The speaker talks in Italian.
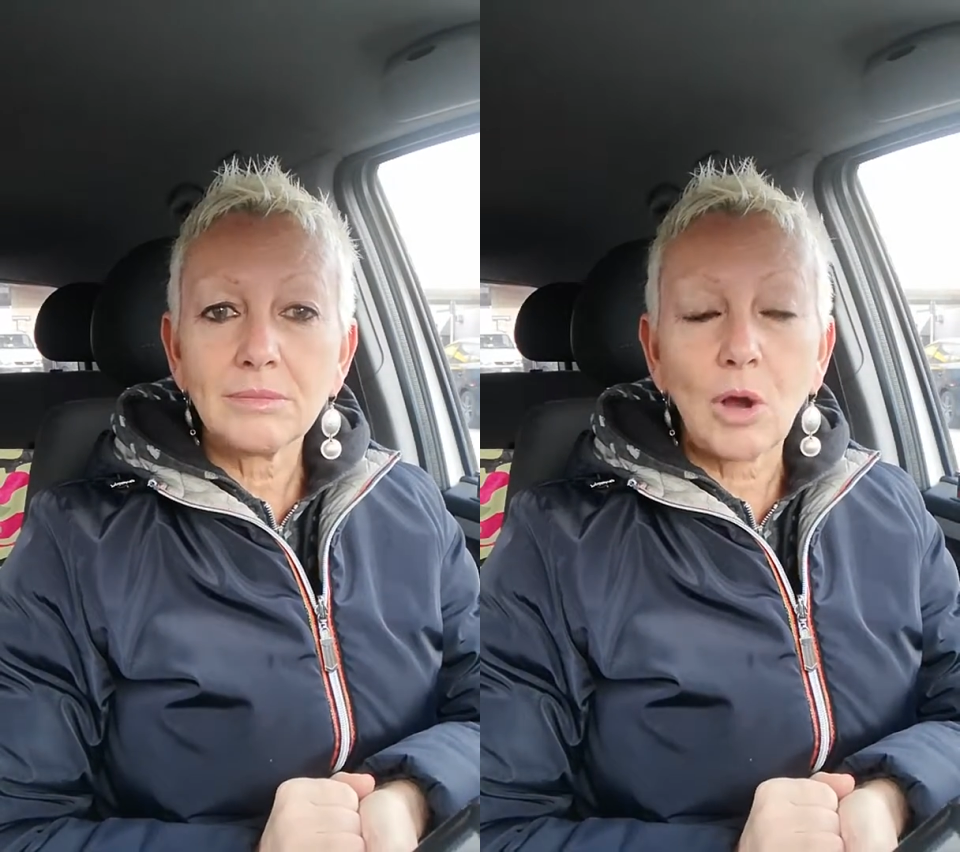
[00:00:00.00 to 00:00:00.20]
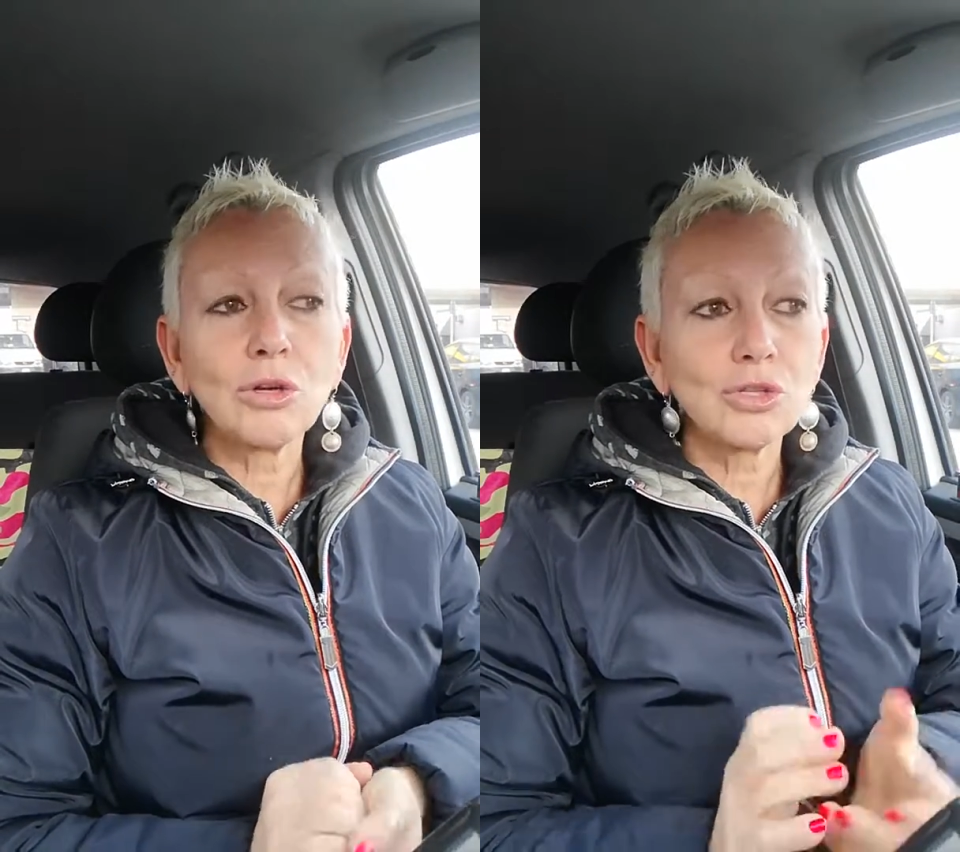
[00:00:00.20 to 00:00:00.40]

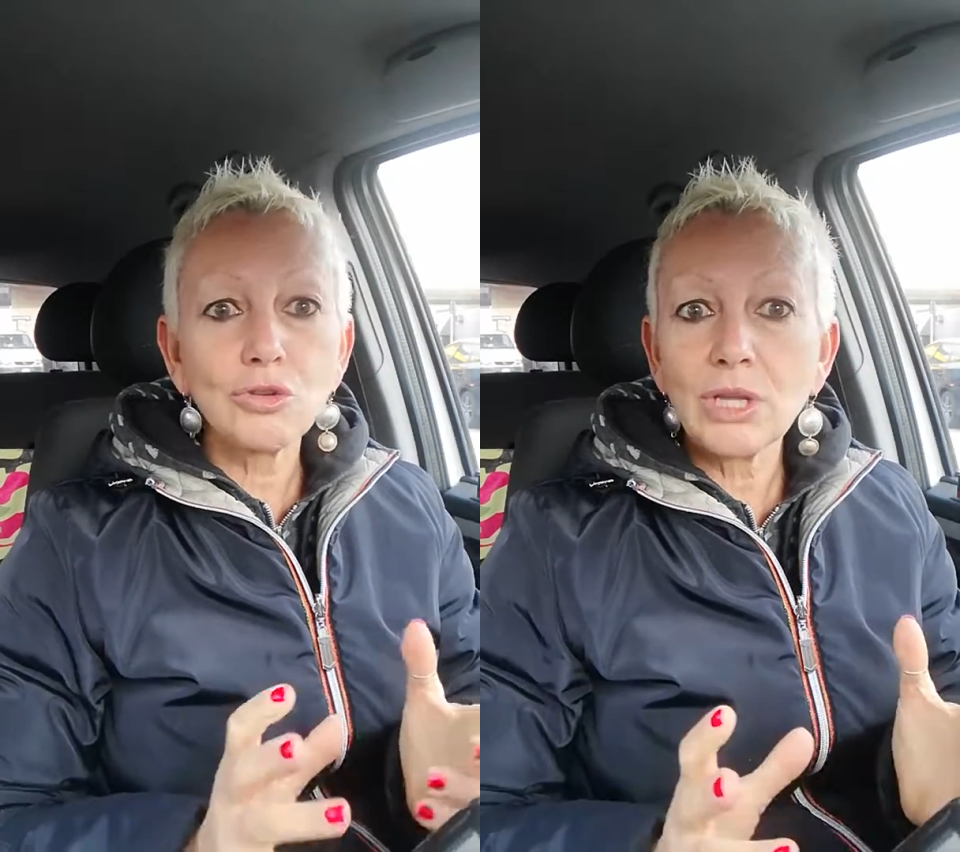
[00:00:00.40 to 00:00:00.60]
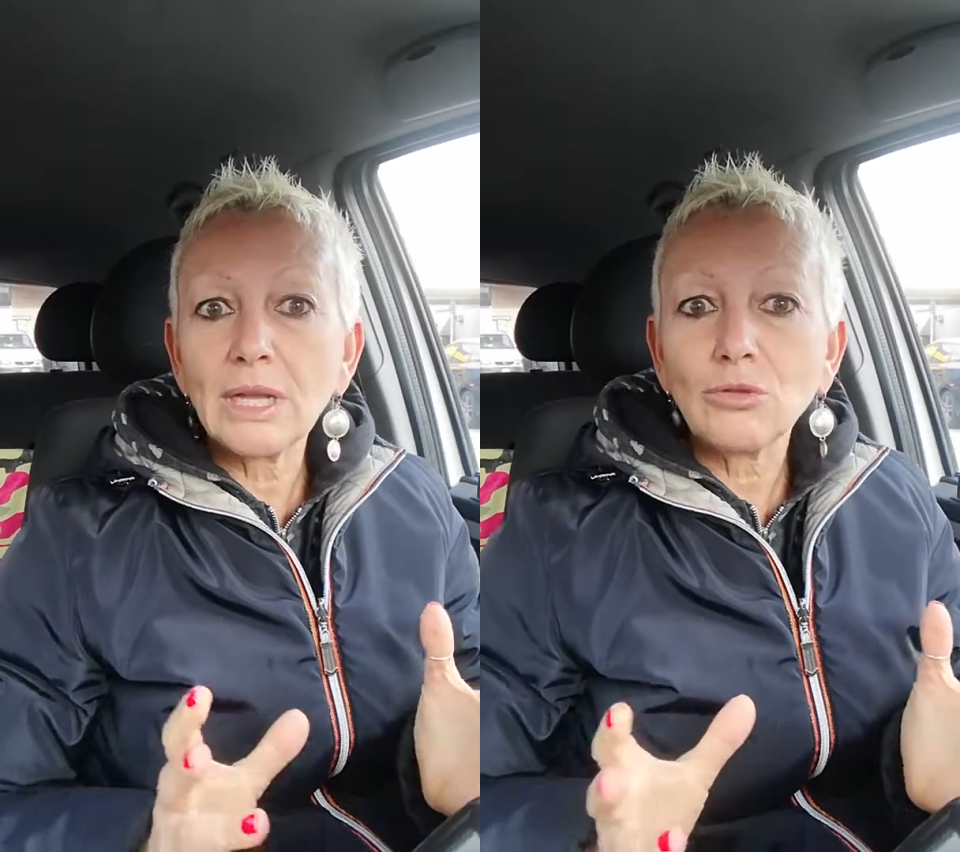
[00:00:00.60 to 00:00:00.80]
ho
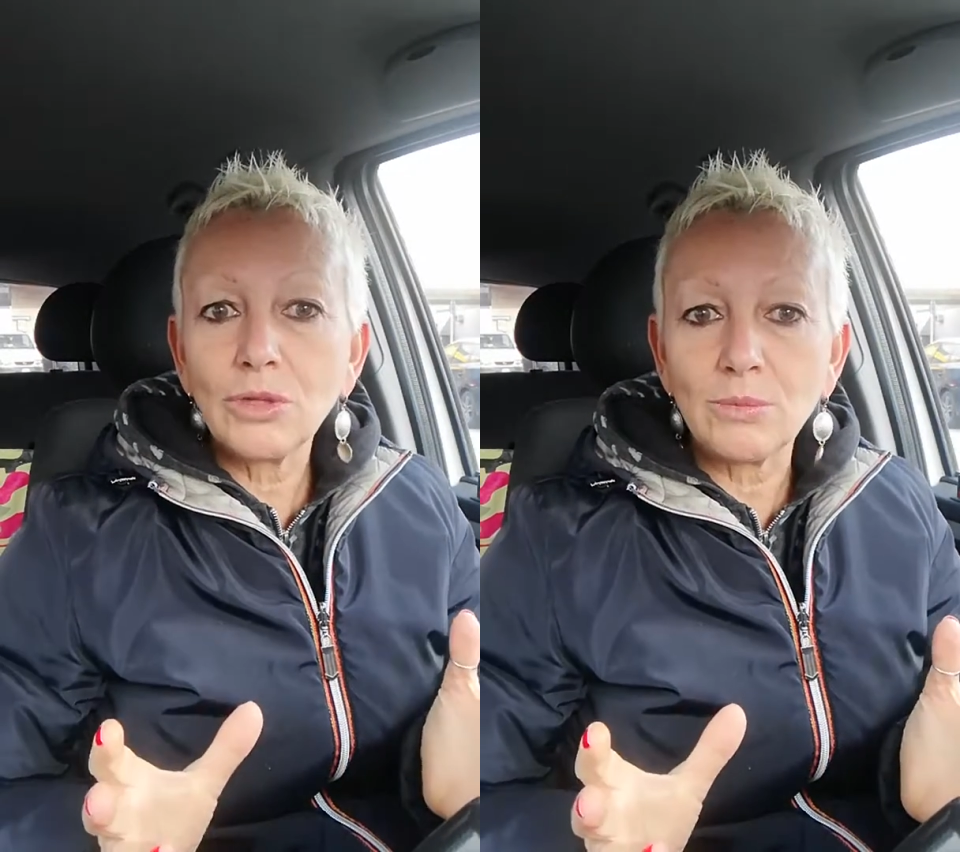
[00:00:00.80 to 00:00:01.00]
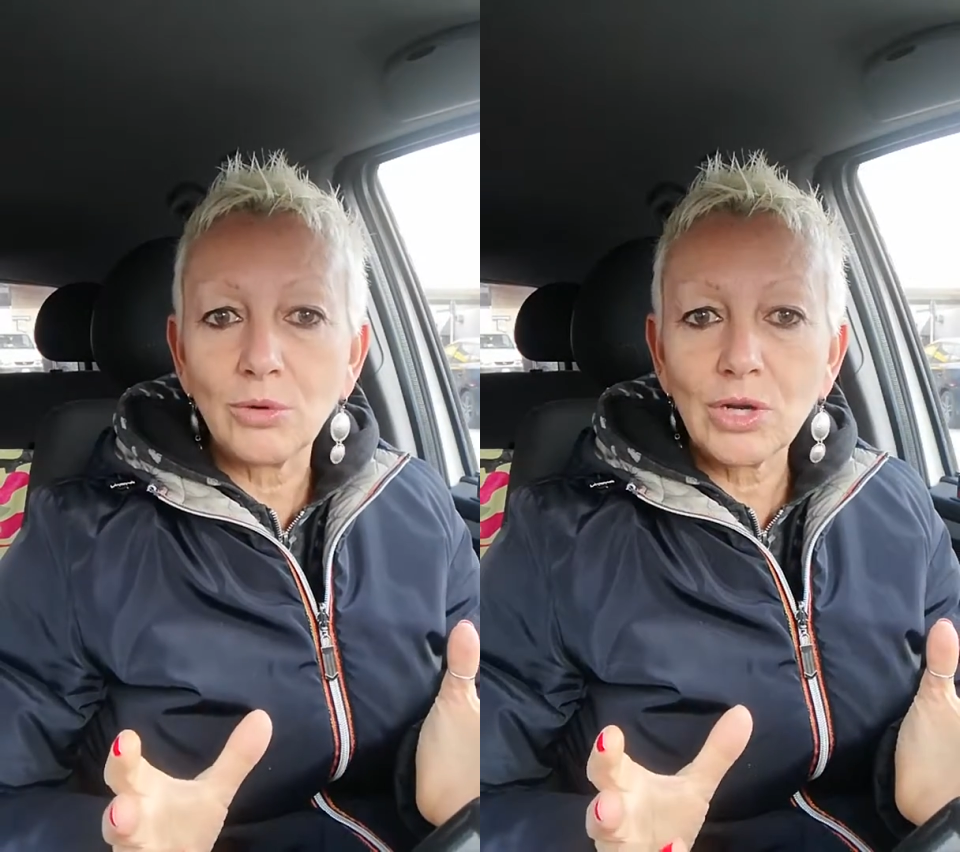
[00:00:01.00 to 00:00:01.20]
sognato
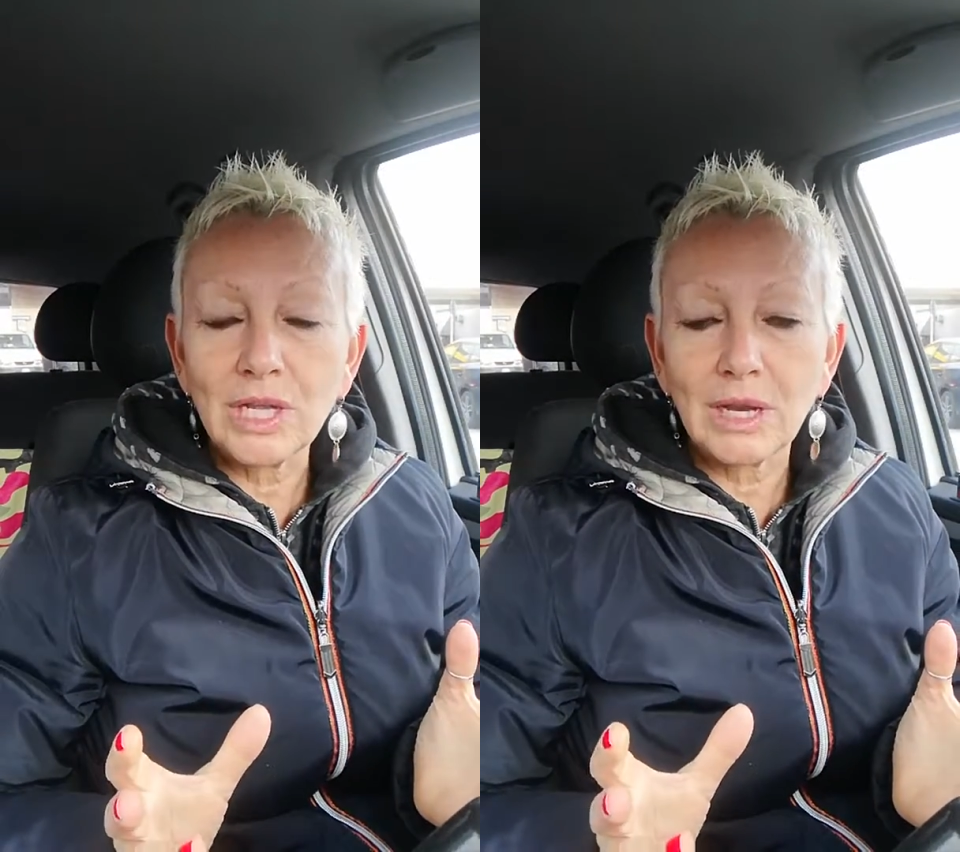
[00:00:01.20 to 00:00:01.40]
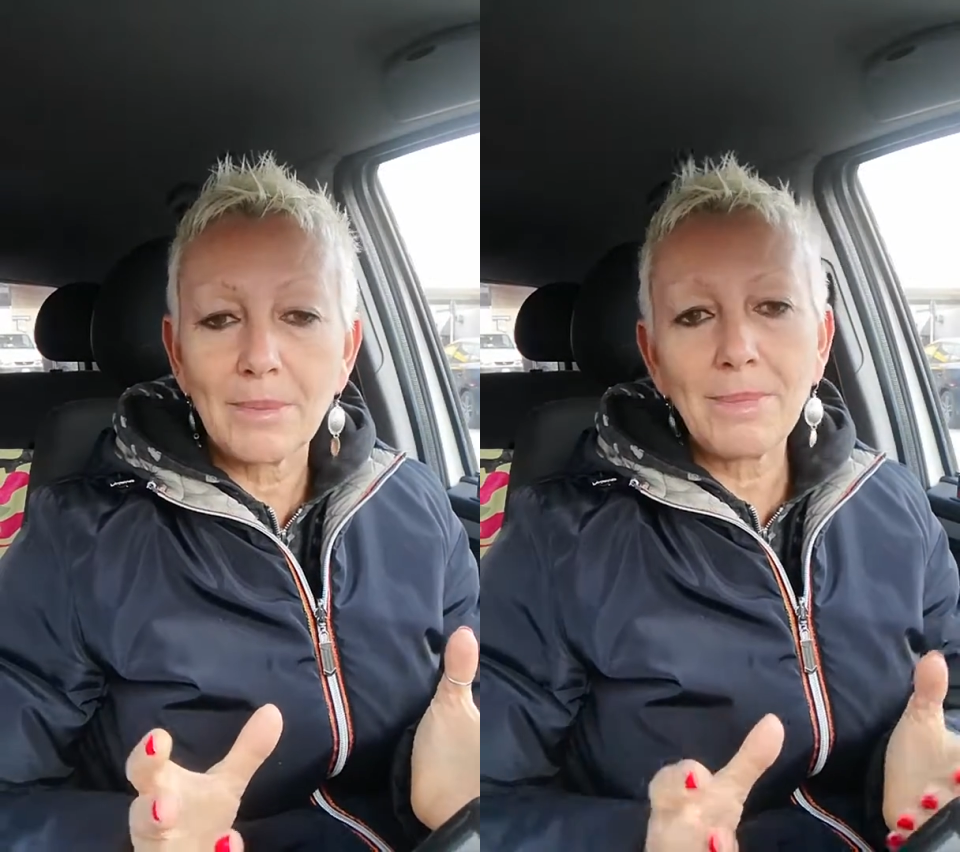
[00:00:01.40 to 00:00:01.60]
di morire.